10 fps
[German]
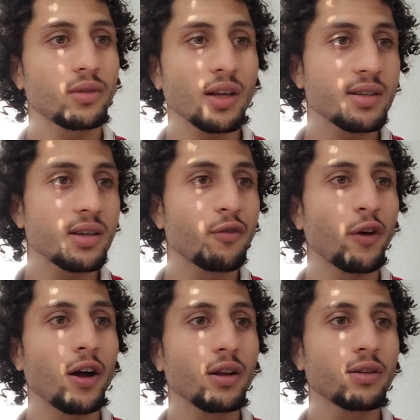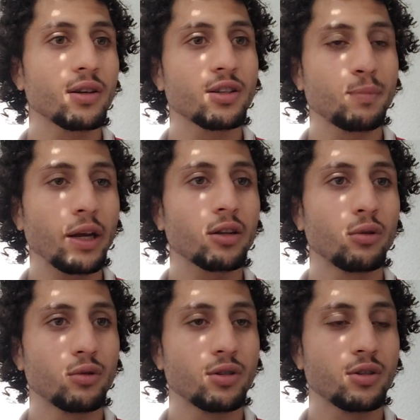dass ihr Verhalten
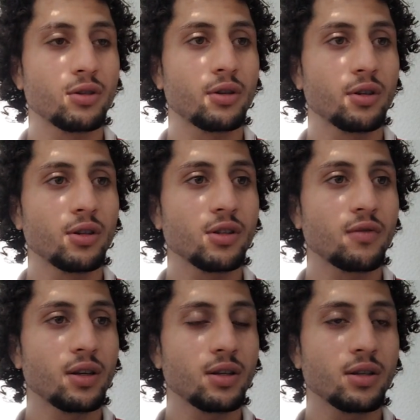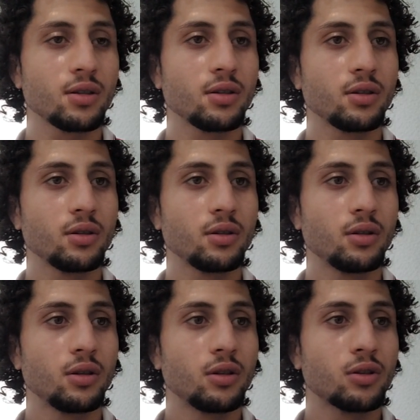respektlos ist oder sonst was,
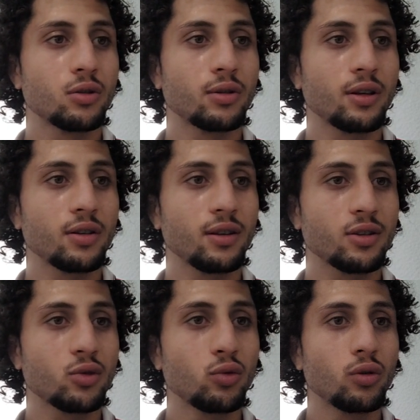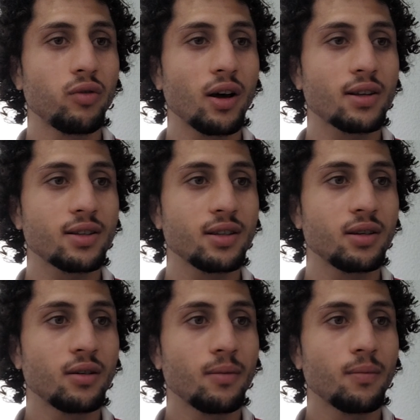so da, dass
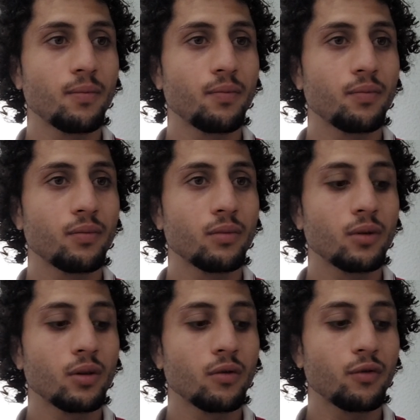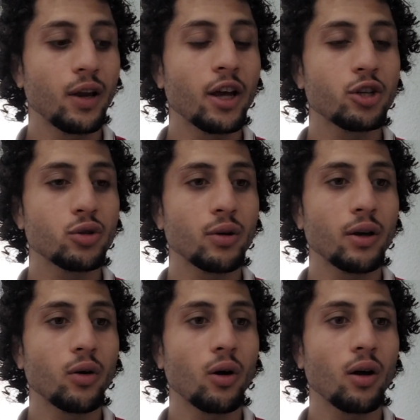quasi vielleicht
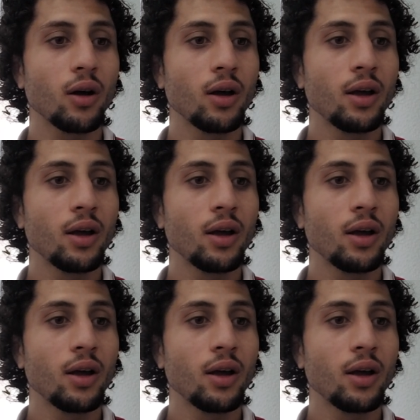sogar noch